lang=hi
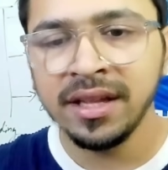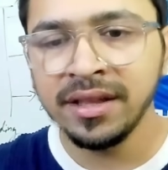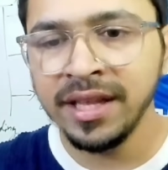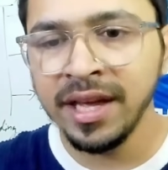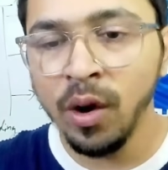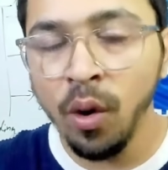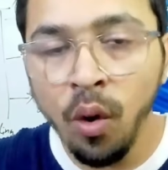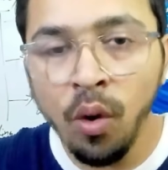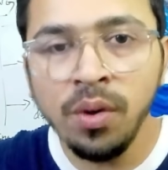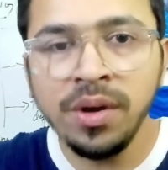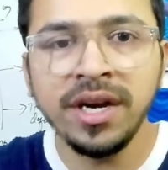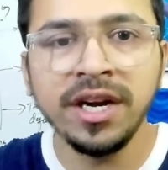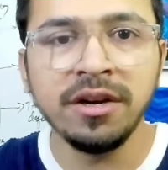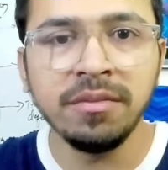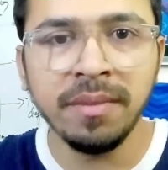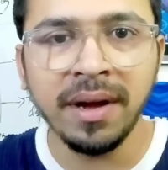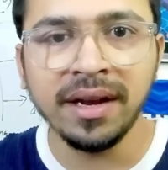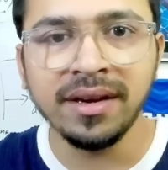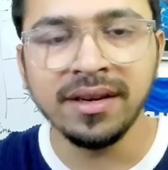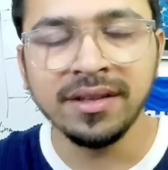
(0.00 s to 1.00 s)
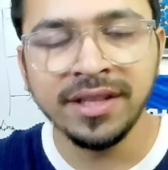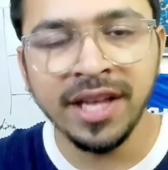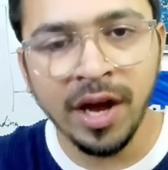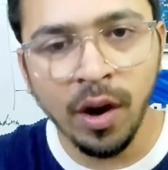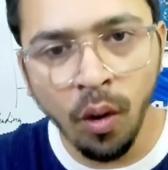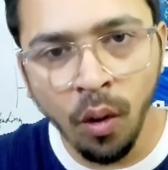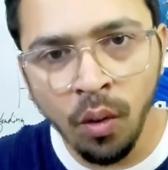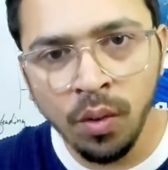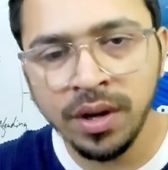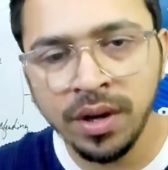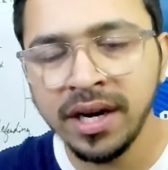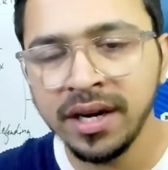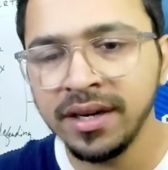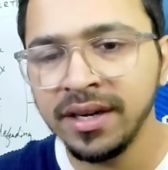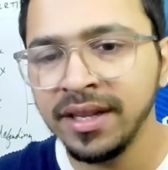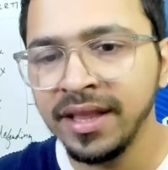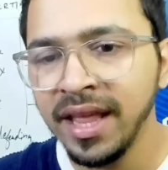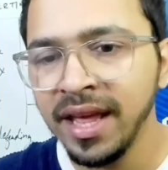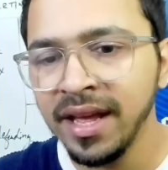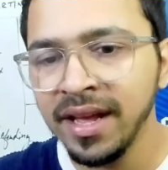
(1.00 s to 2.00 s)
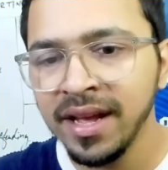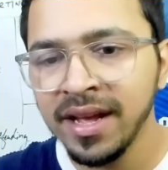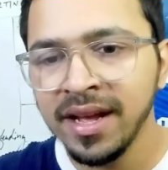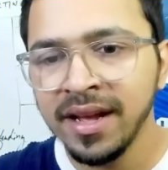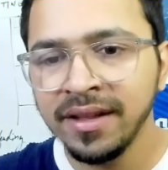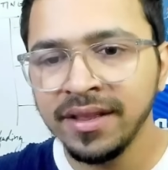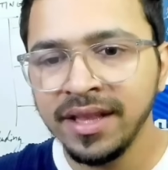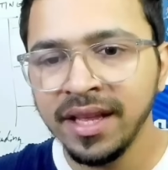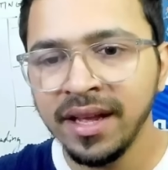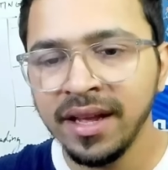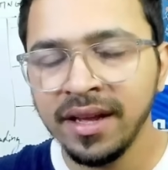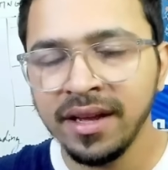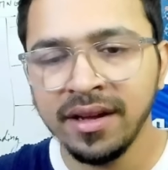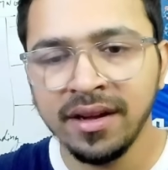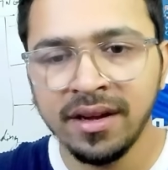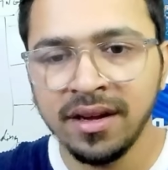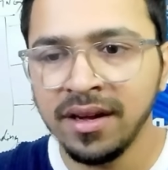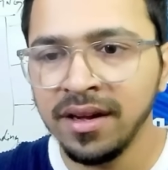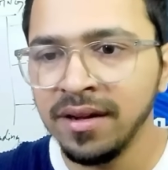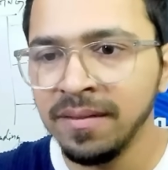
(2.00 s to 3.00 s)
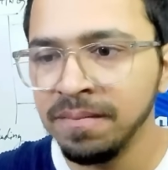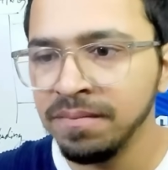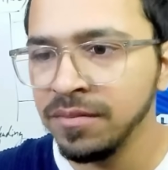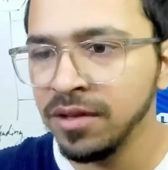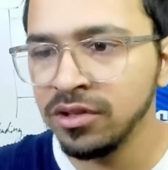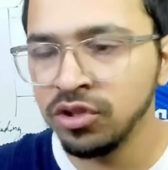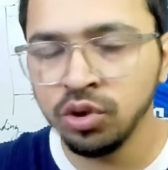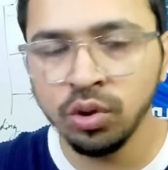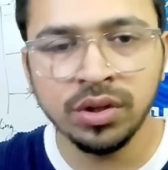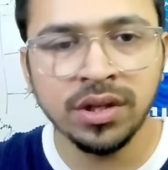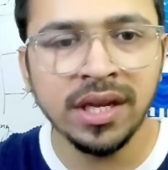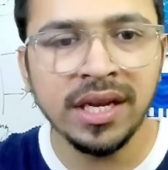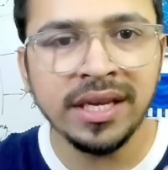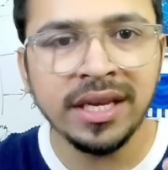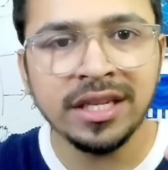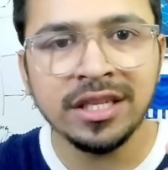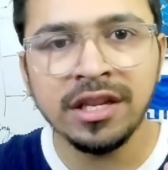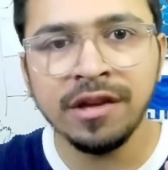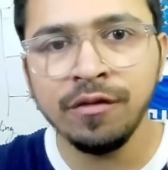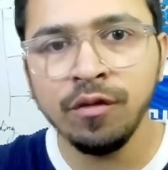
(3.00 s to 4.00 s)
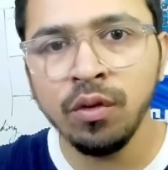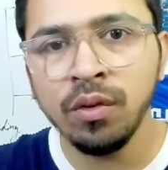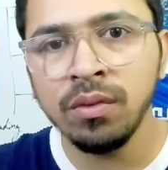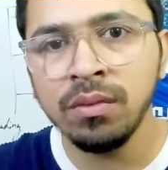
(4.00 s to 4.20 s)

they owned it man they owned it दे uh, जो तरीके से वो